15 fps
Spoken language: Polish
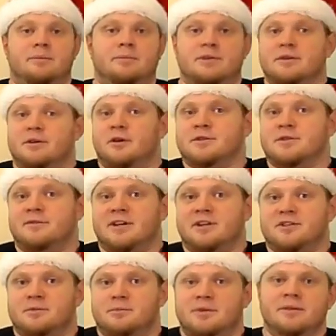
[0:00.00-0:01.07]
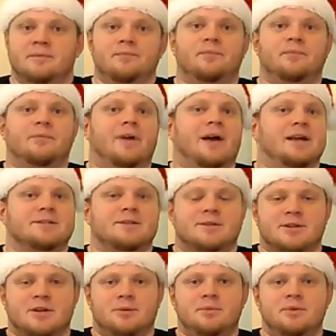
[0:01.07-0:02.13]
Wiemy o co walczymy? A
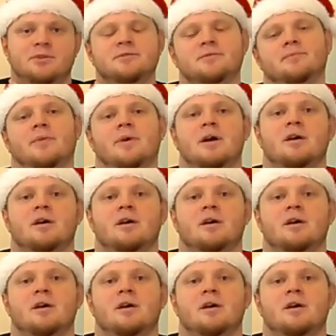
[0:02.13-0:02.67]
co zrobić?